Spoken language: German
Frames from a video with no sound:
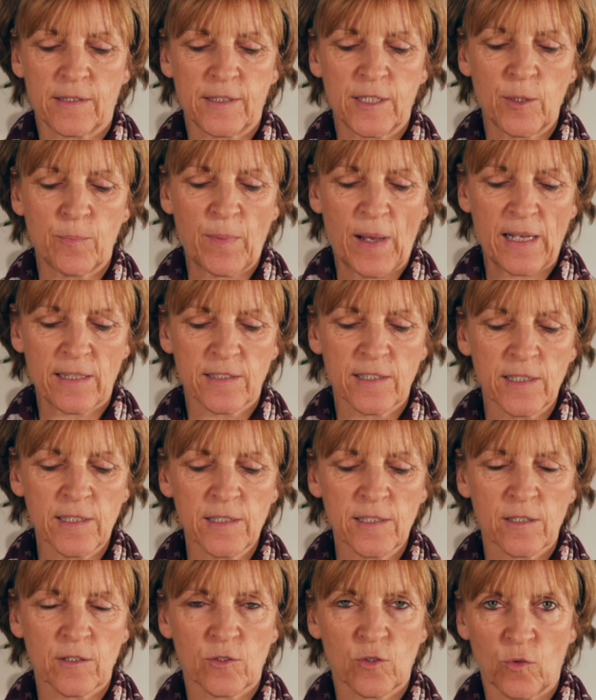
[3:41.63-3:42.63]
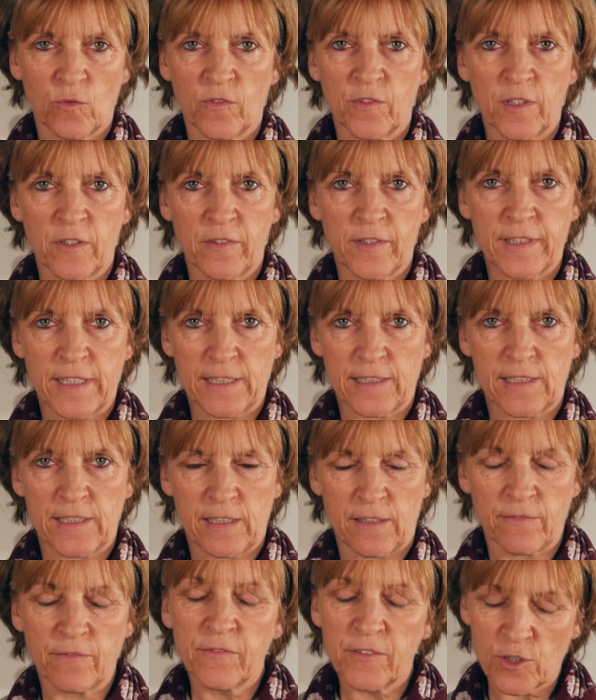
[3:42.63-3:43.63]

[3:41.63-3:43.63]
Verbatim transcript: die Basis, so wie, wir jetzt,